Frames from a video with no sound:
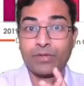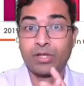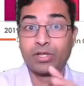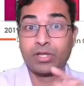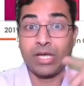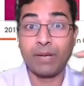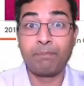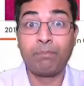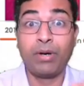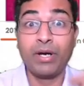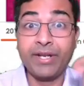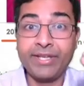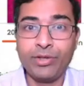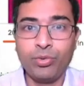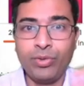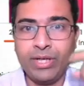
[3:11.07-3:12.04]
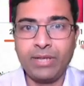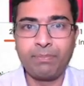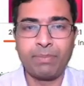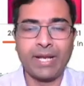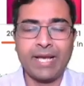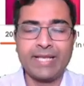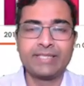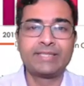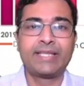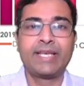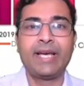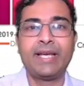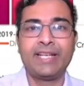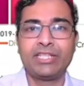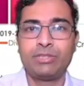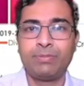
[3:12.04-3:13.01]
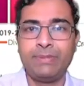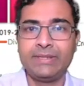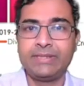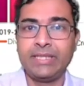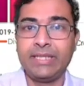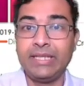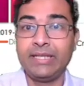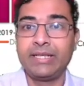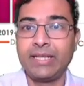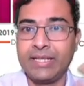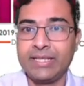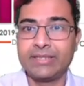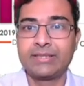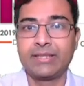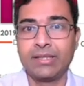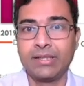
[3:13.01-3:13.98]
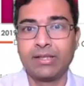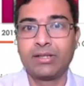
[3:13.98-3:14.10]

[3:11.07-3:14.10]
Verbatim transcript: क्या पर यूनिट प्राइस क्या एनएचपीसी इंक्रीज